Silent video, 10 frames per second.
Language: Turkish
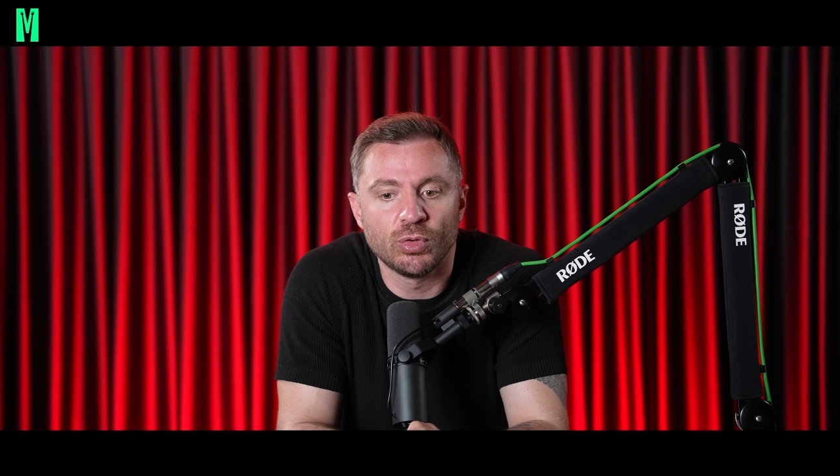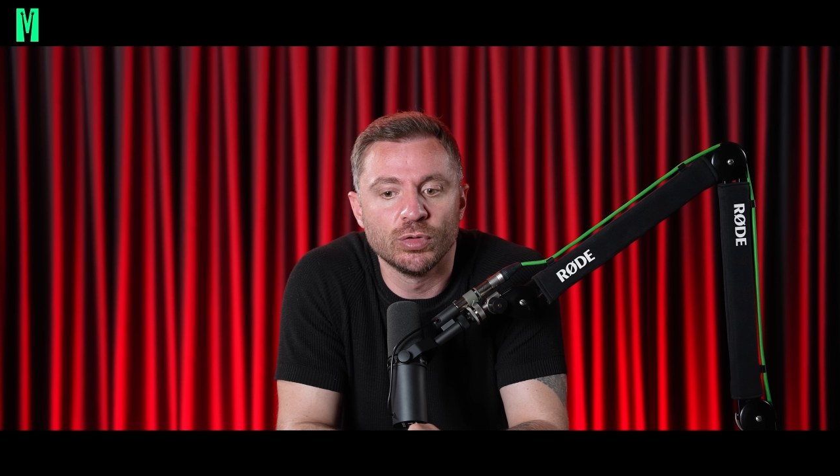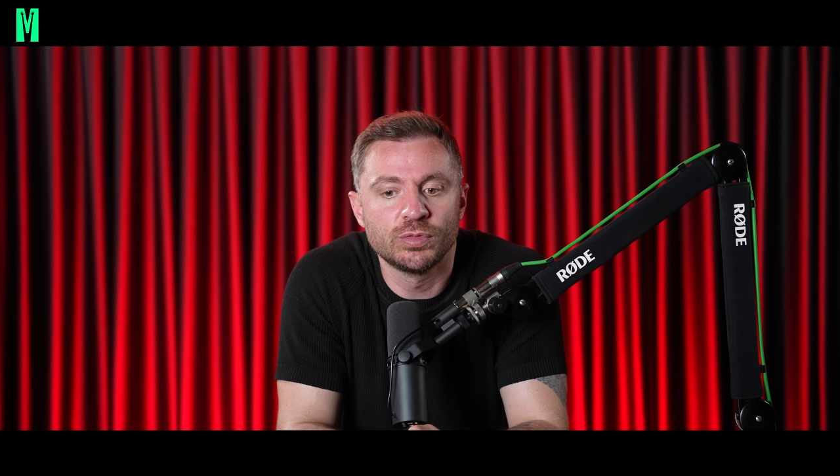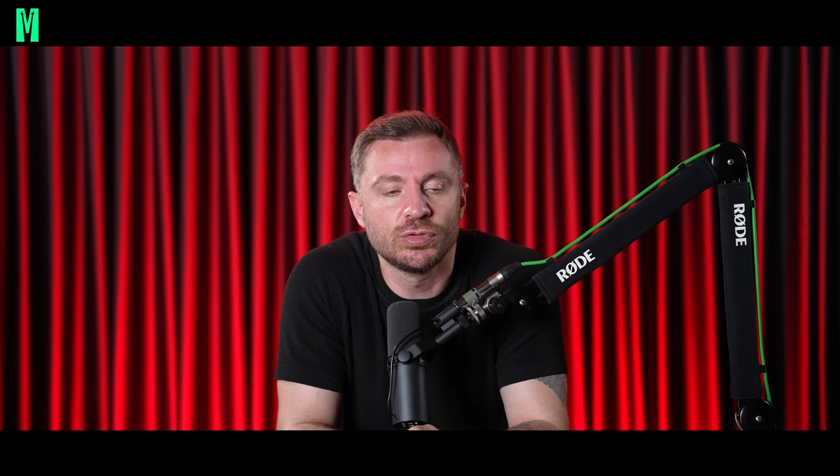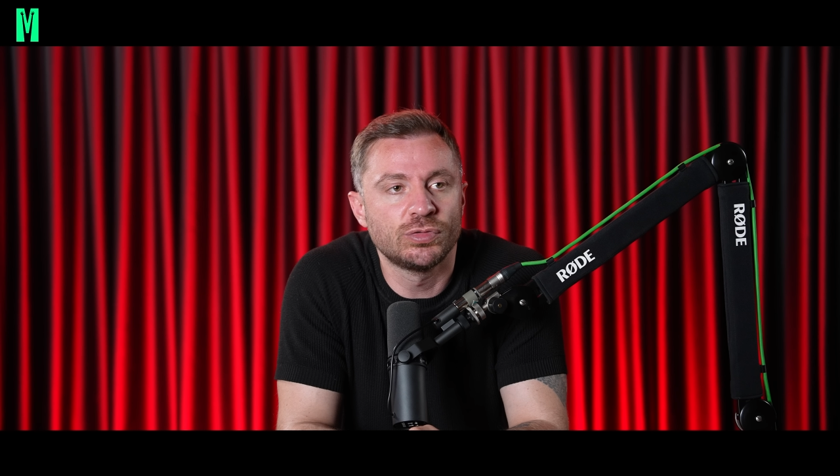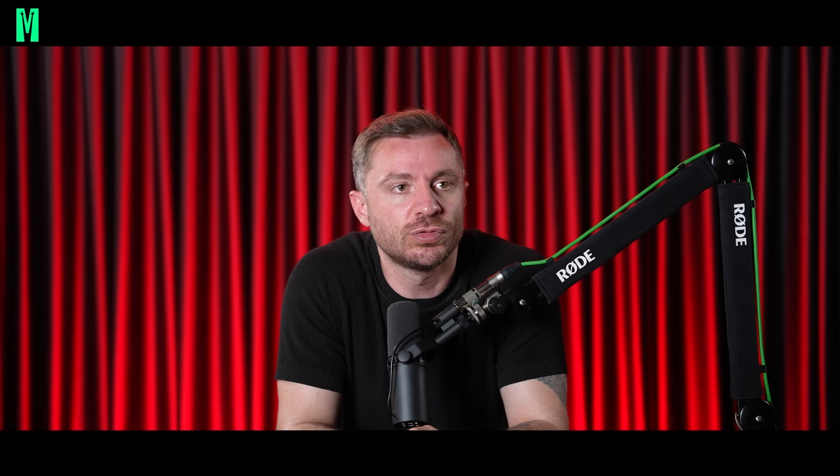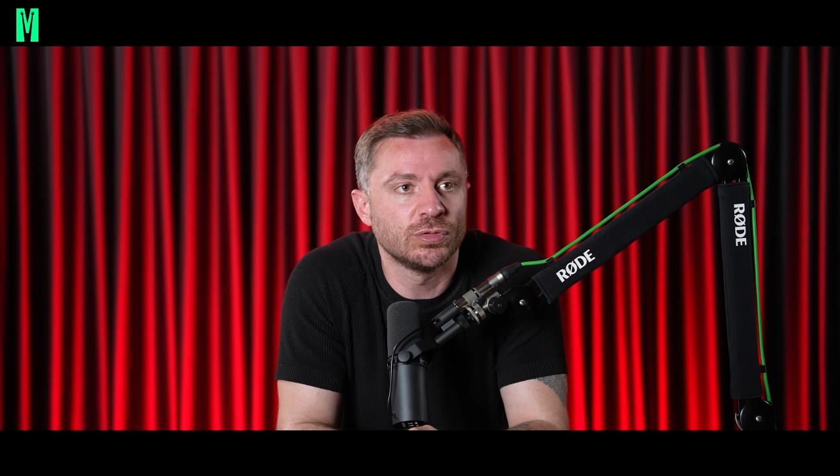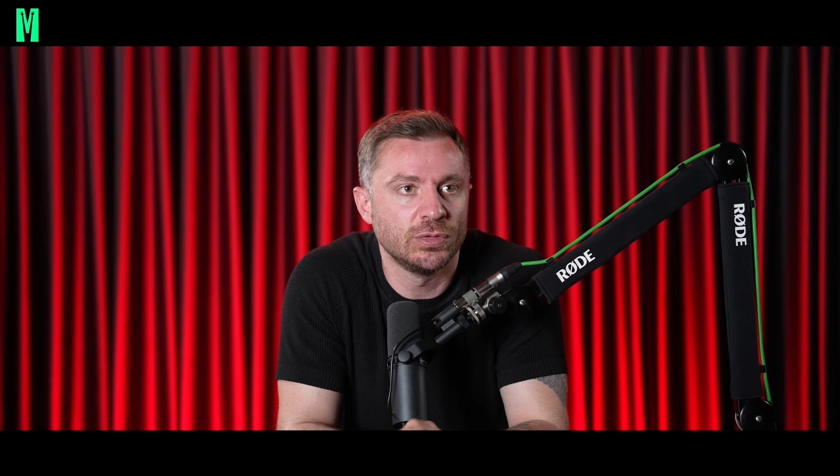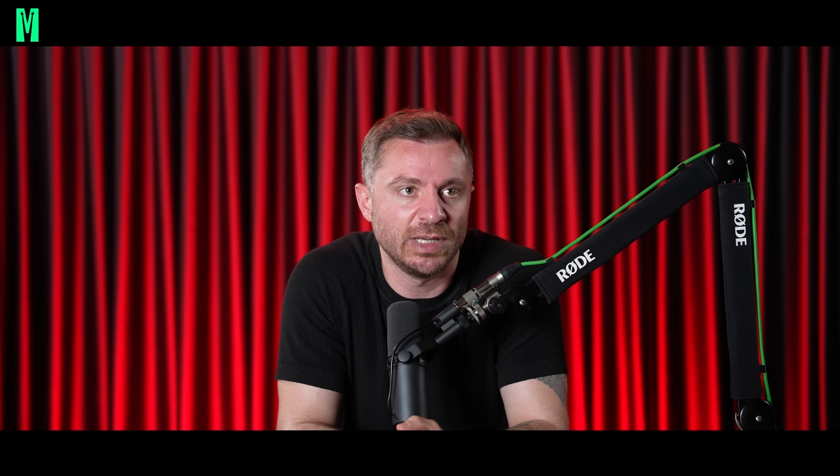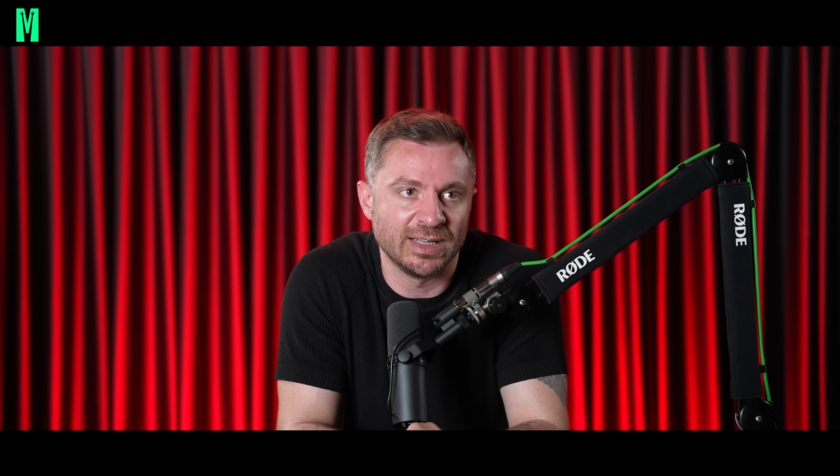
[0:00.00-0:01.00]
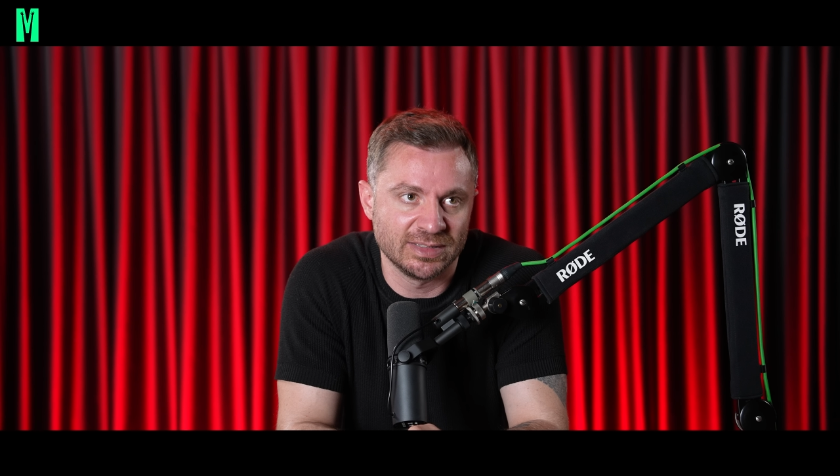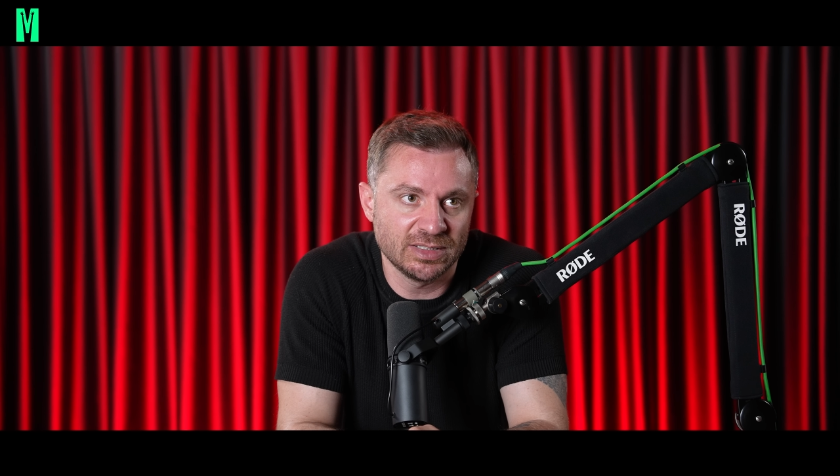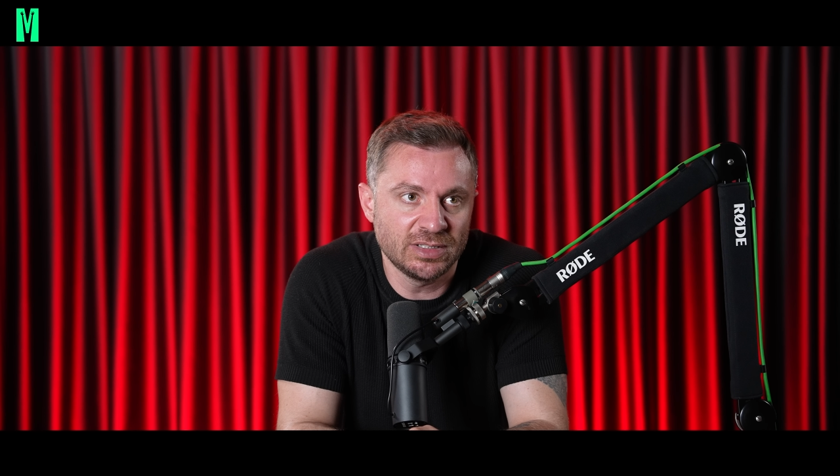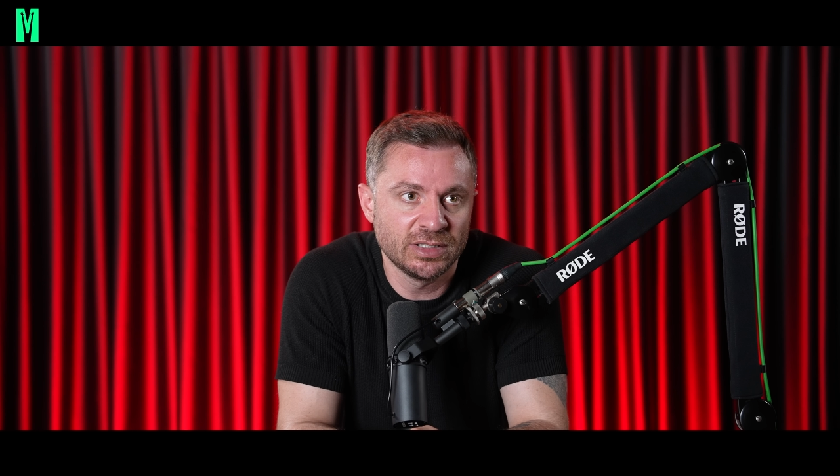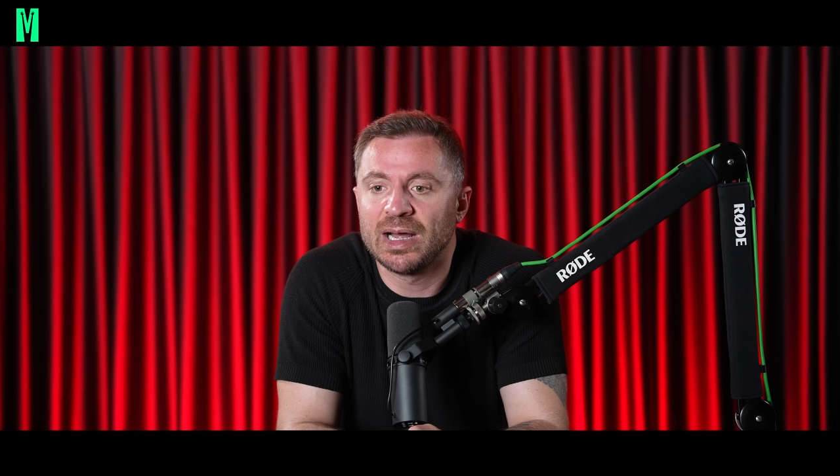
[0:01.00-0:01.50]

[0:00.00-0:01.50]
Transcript: olumsuz yansır.